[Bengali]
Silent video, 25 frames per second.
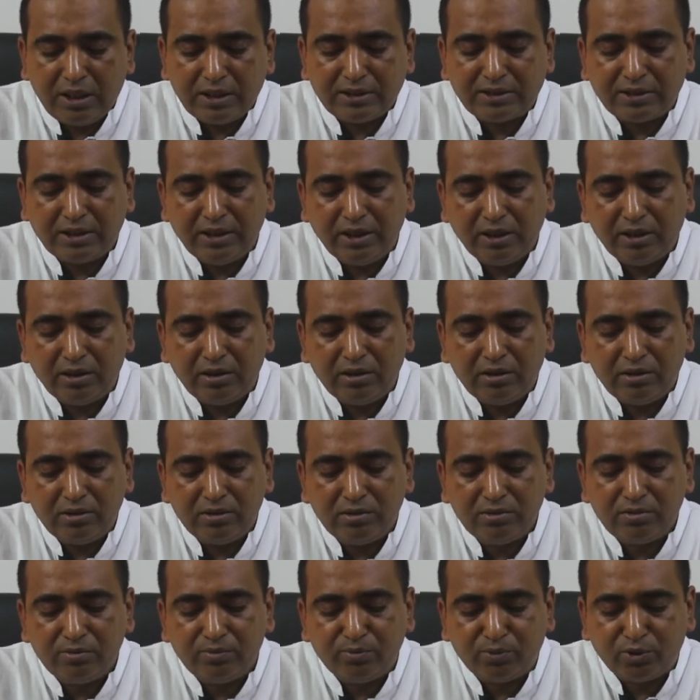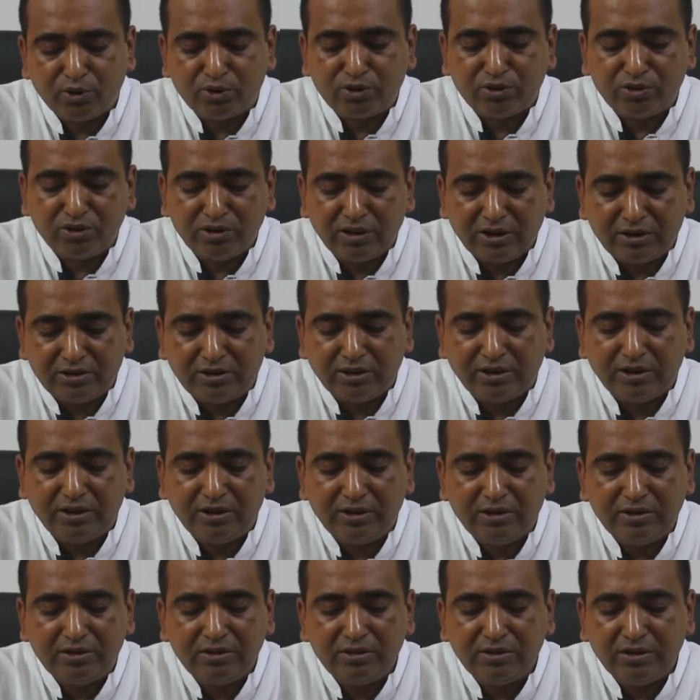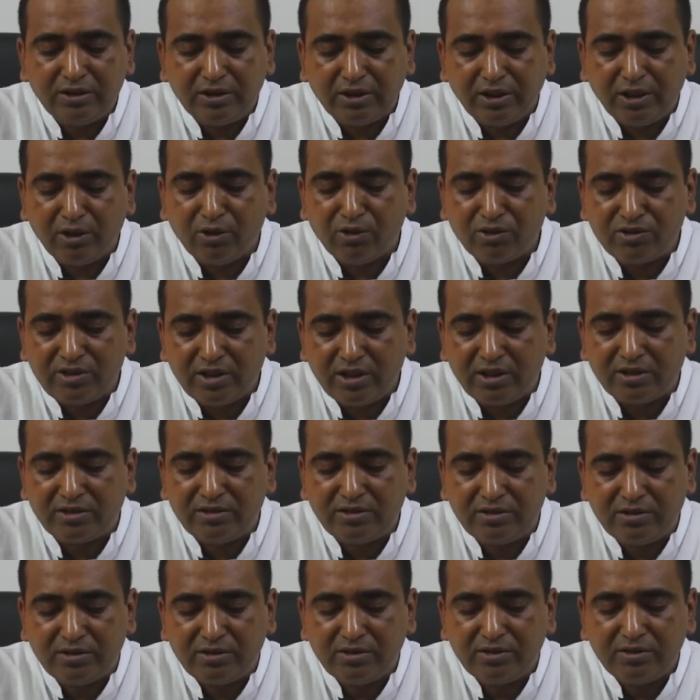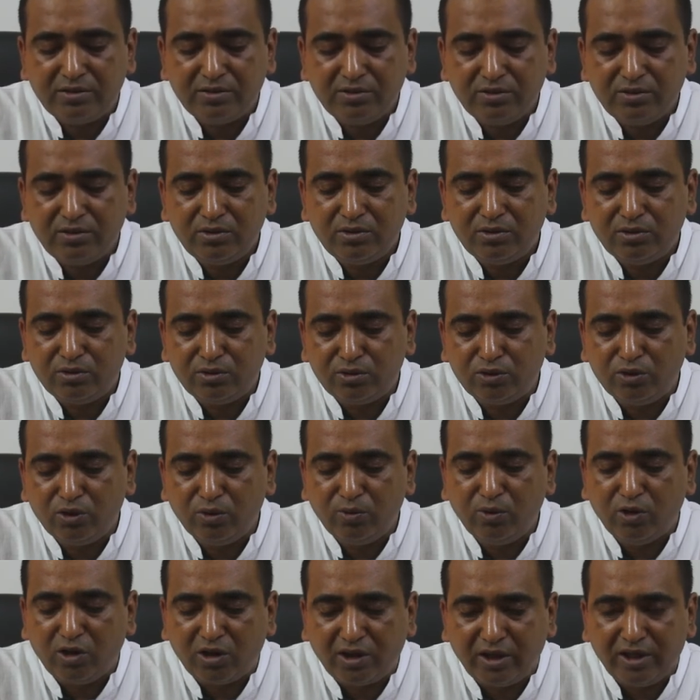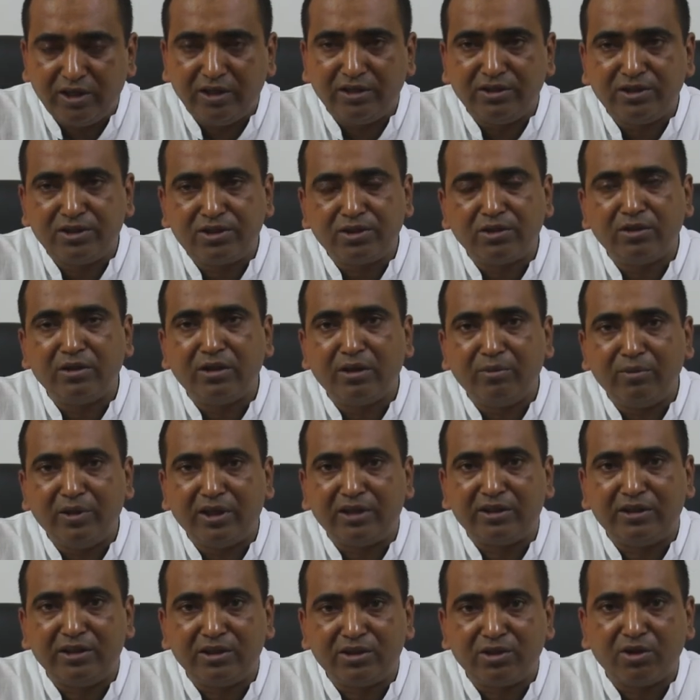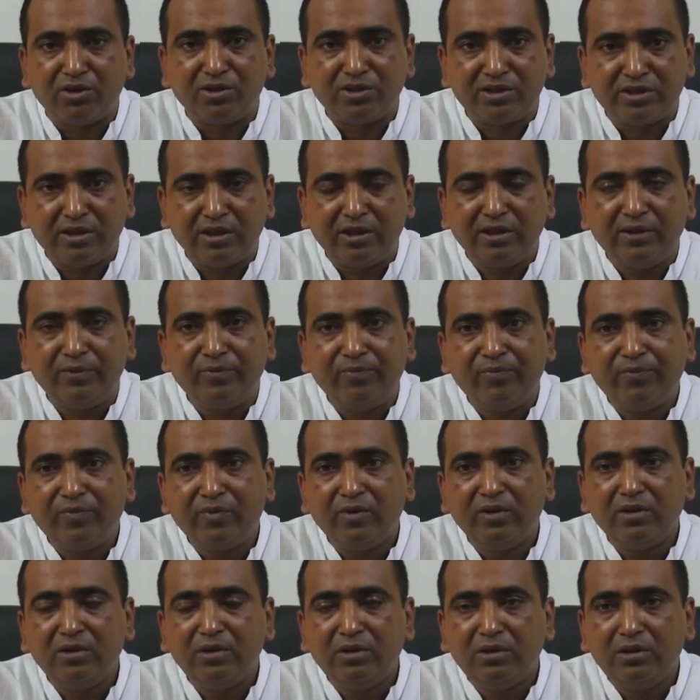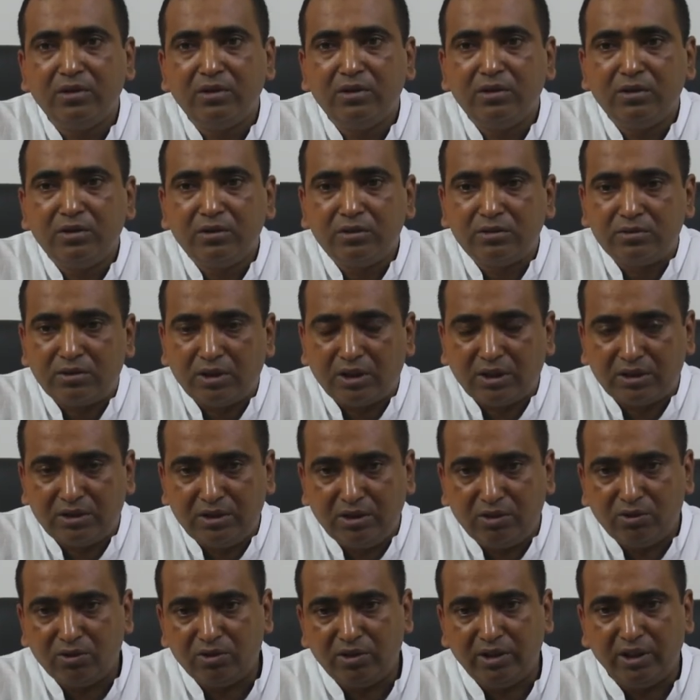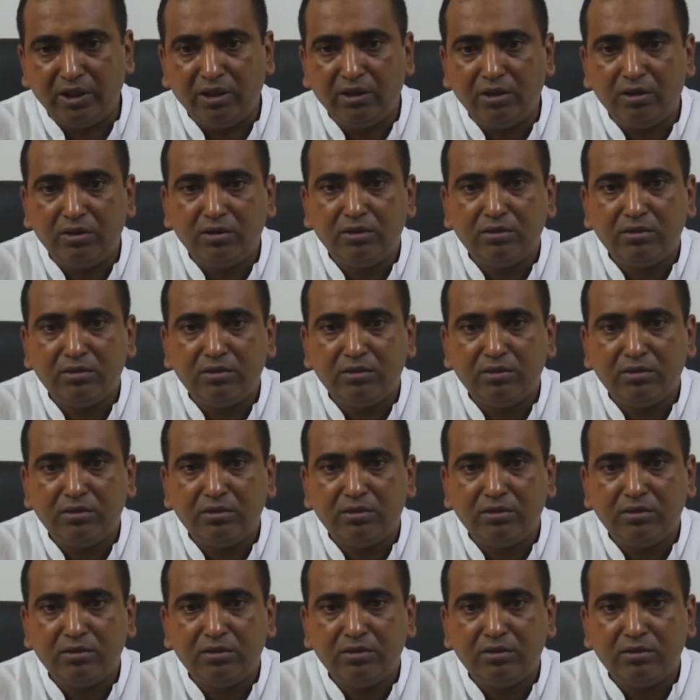আজকের প্রস্তুতদাতা রেনোসাস যুব অর্গানাইজেশন নামে একটি সংস্থা তারা দীর্ঘদিন